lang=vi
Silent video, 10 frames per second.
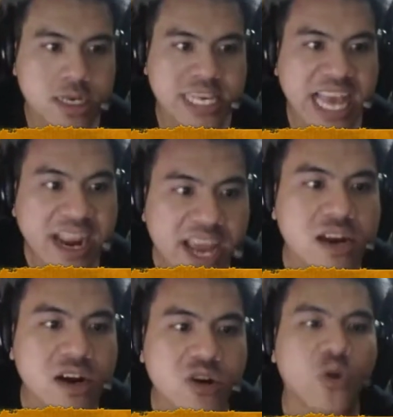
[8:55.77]
xác
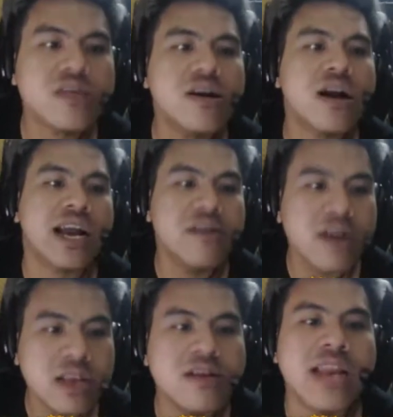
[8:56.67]
định được đối tượng là
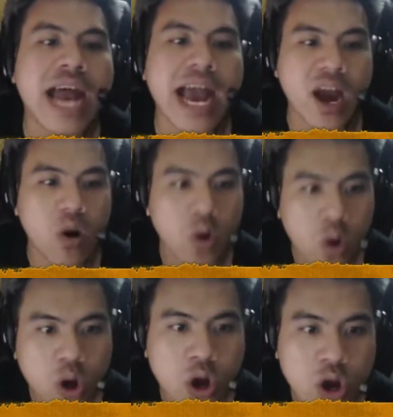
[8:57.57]
người như thế nào
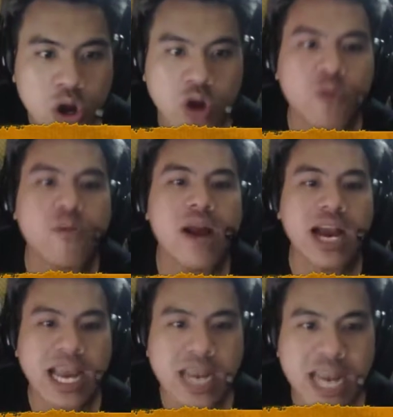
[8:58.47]
nó cũng là
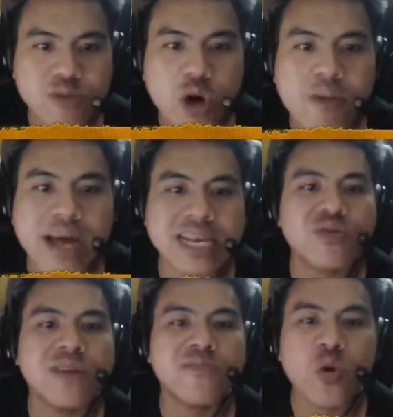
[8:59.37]
cách làm cho các bạn
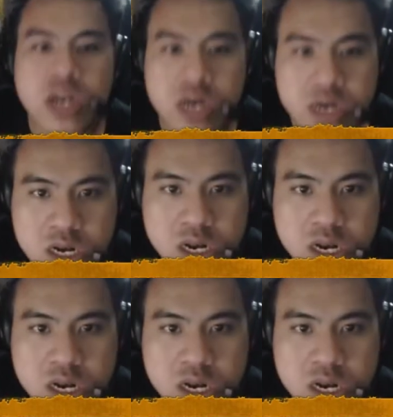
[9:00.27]
giao tiếp tốt hơn